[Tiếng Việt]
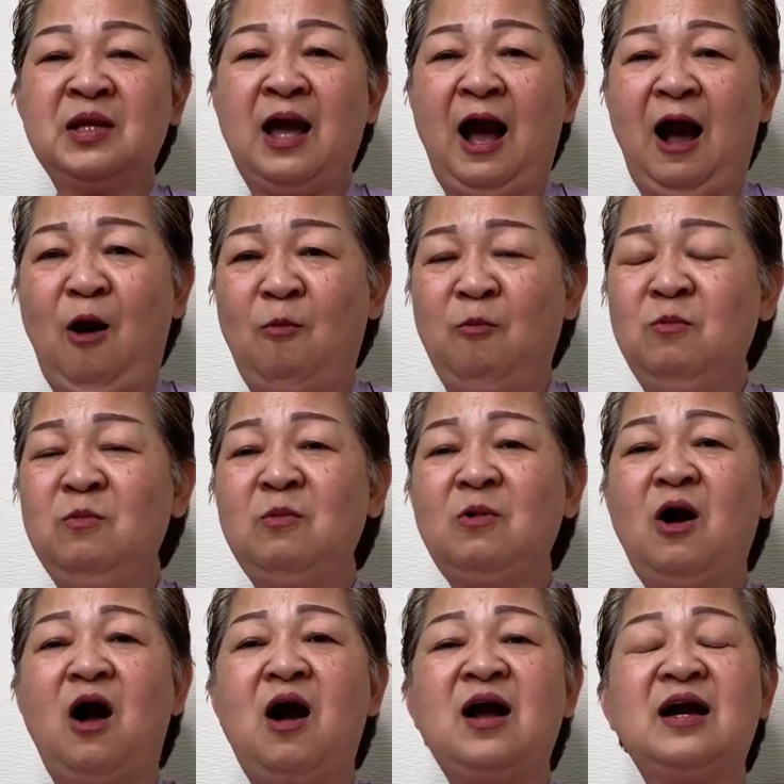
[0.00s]
không
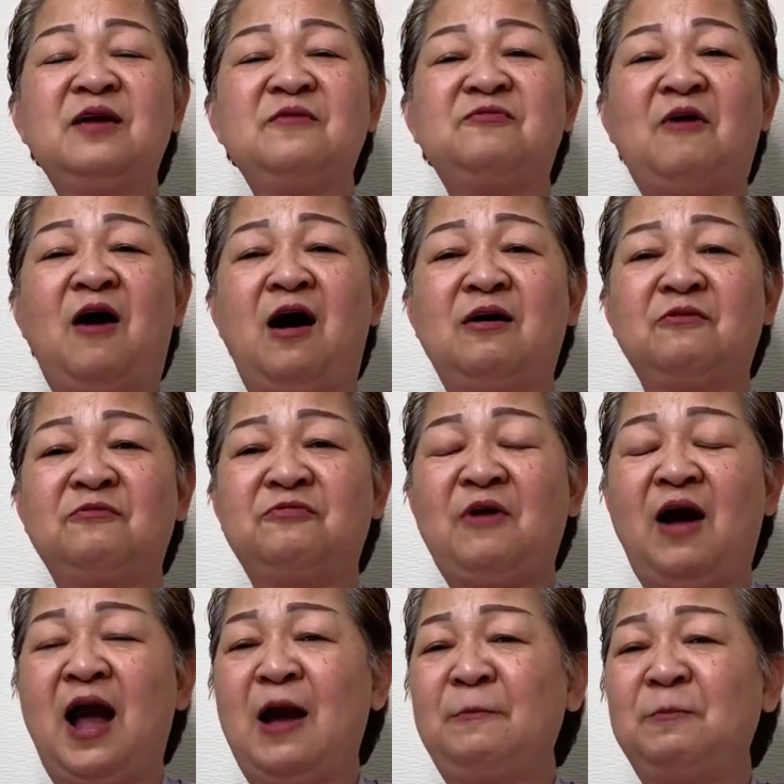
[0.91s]
có cái phật
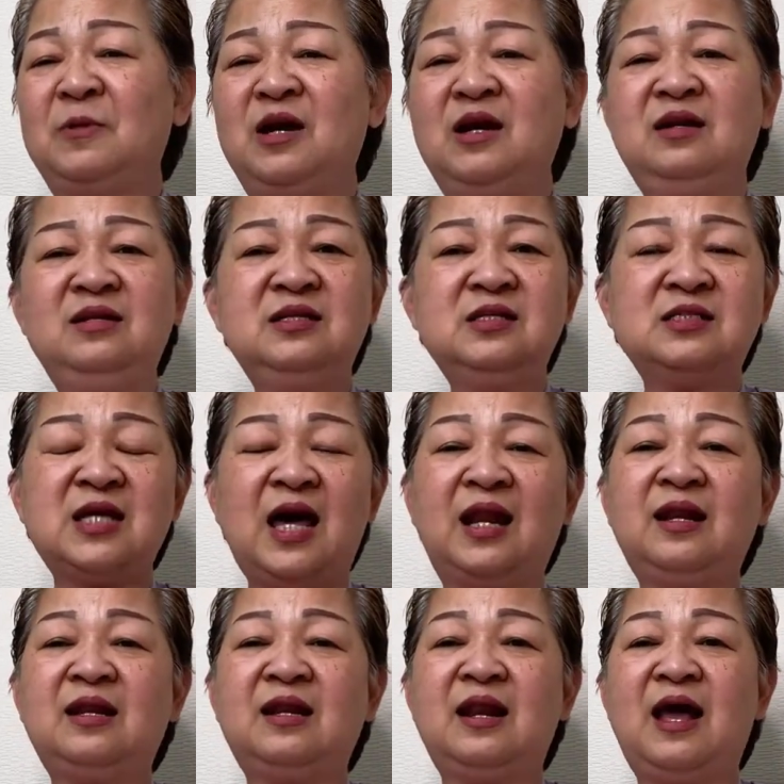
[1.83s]
pháp kinh
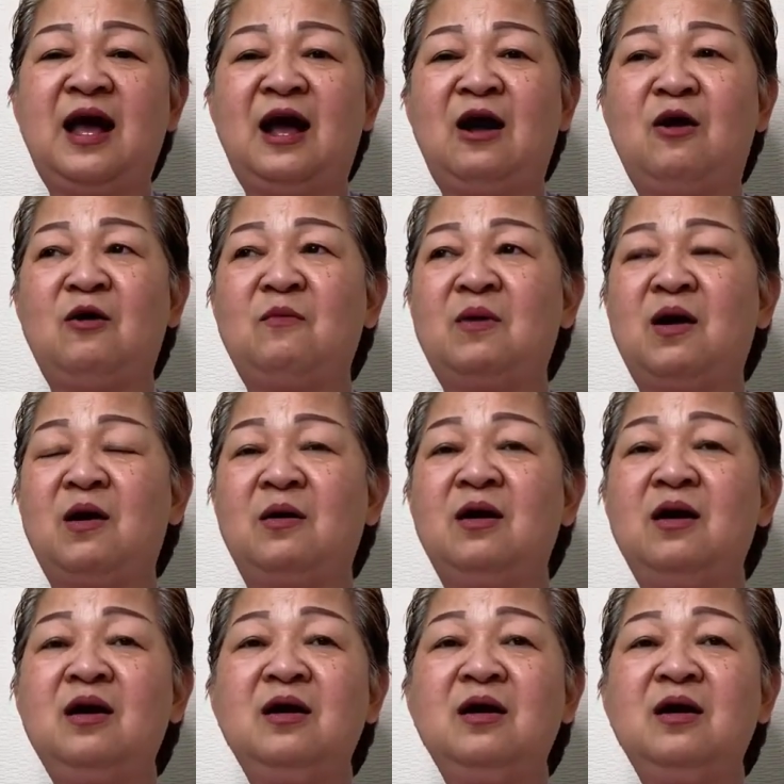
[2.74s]
sách nào mà